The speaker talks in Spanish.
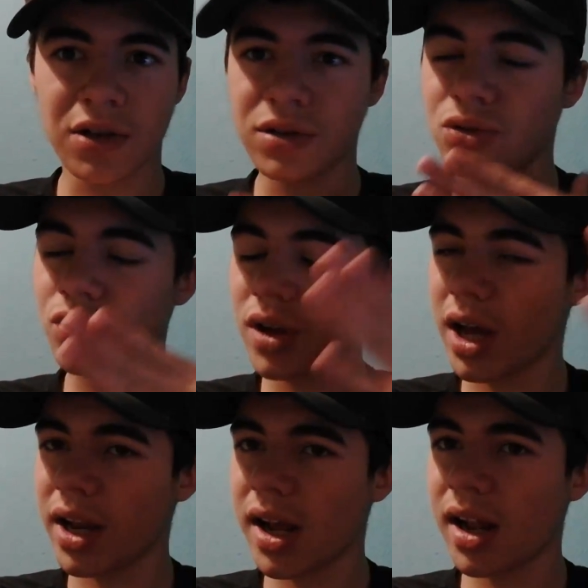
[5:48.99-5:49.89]
Es un
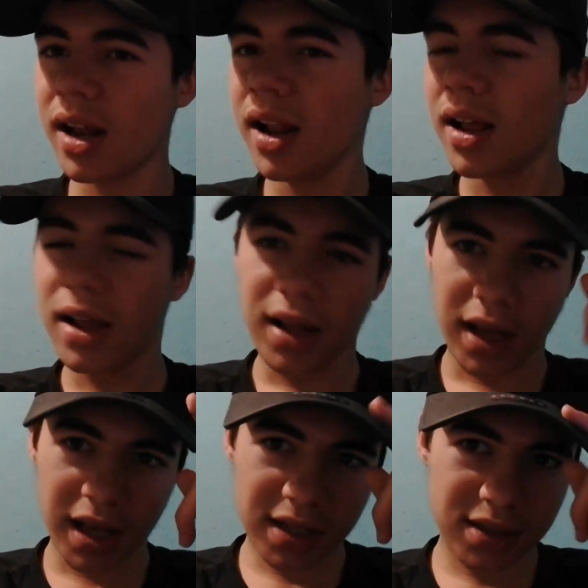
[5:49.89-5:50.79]
canal
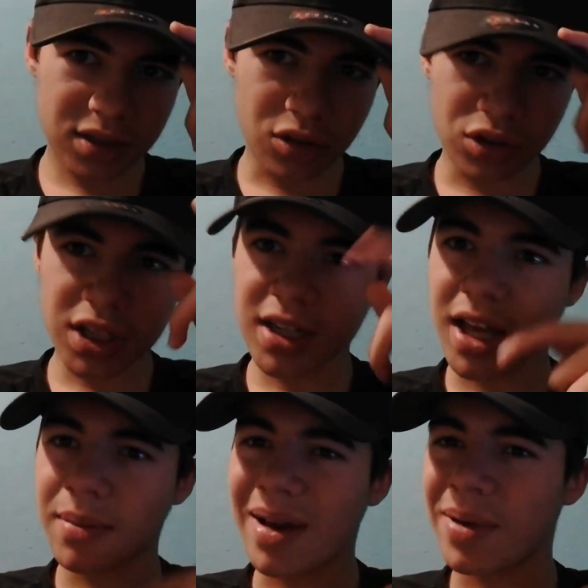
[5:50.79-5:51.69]
es cosas que
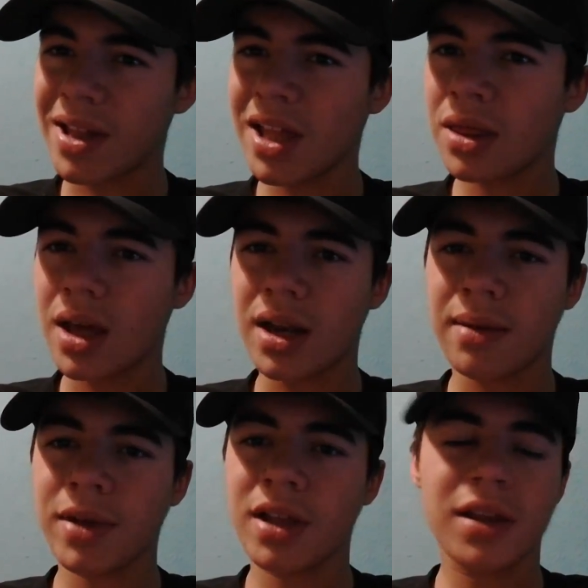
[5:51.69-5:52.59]
me apetezcan a
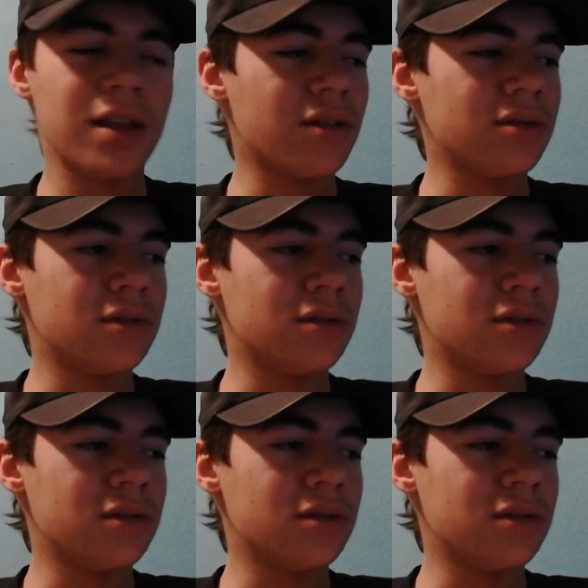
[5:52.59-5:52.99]
mí, tío.